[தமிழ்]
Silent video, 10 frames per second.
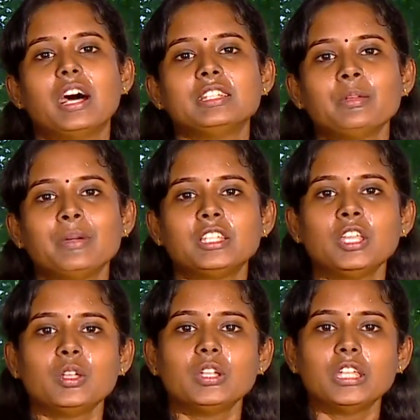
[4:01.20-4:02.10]
அதே
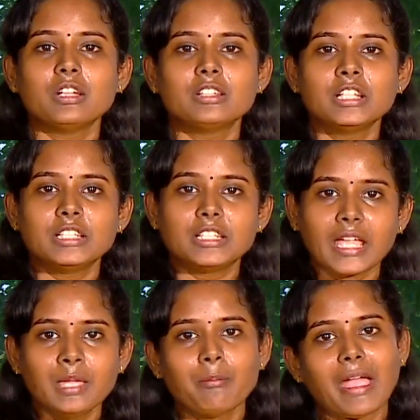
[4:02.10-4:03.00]
மாதிரி நீங்கள் வந்து
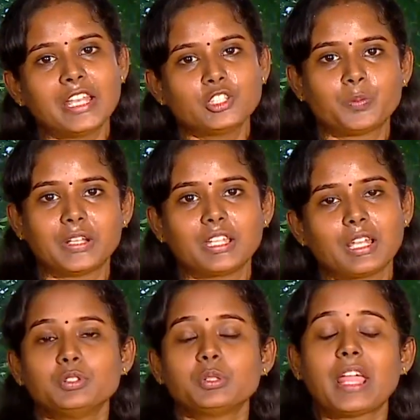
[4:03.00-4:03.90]
டைம் மேனேஜ்
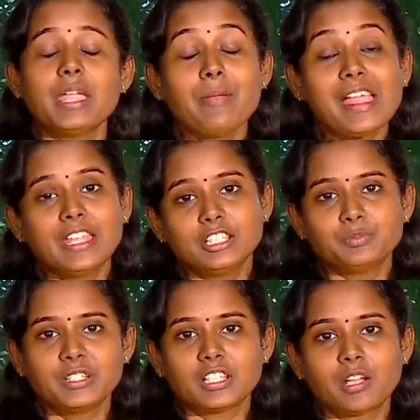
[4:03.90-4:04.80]
பண்ணிக்கலாம் ஸோ டைம்
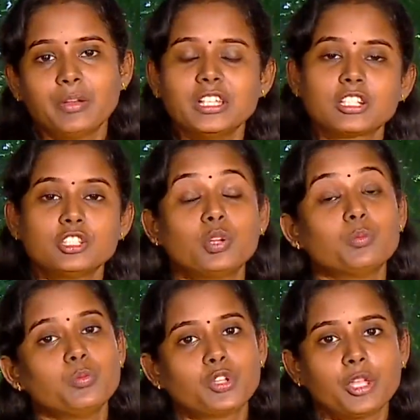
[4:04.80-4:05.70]
மேனேஜ்மெண்ட் அப்படிங்கிறது
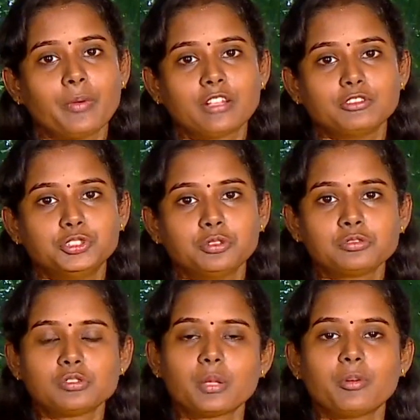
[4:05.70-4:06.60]
ரொம்ப முக்கியமான
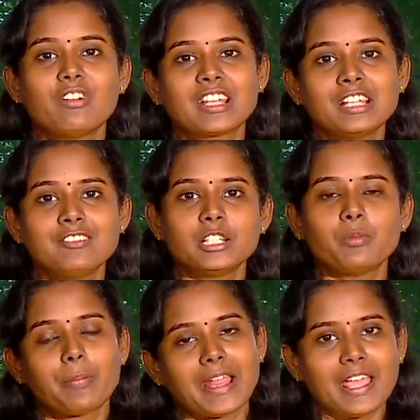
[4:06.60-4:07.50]
விஷயம் ஸோ நம்ம ஒர்க்கை வந்து
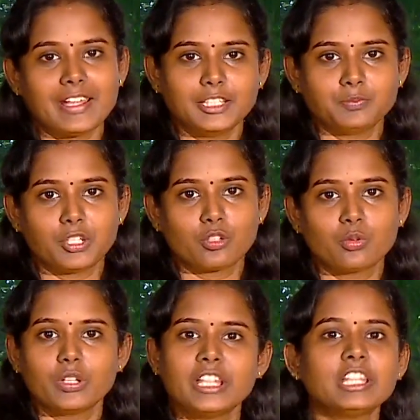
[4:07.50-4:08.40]
நம்ம ப்ரையாரிட்டைஸ்
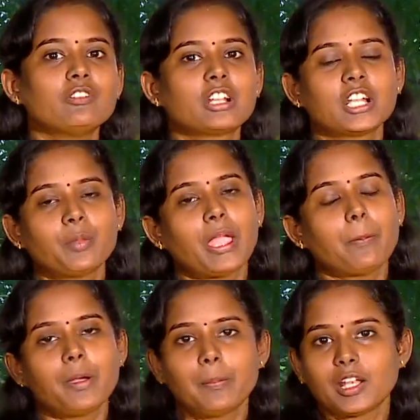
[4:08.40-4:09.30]
பண்ணிக்கணும் எந்த ஒர்க்கை நம்ம
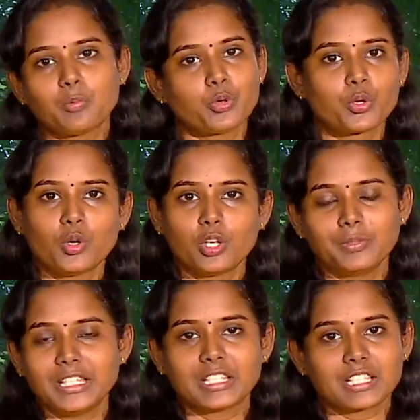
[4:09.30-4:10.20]
எப்போ பண்ண போகிறோம்
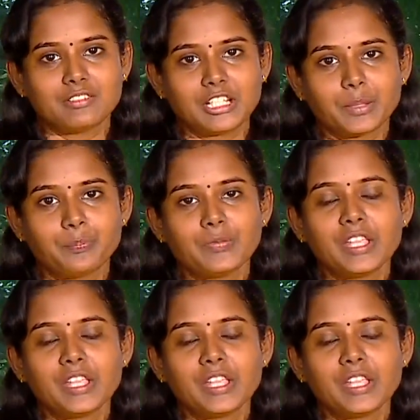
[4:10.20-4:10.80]
அப்படிங்கிறத வந்துட்டு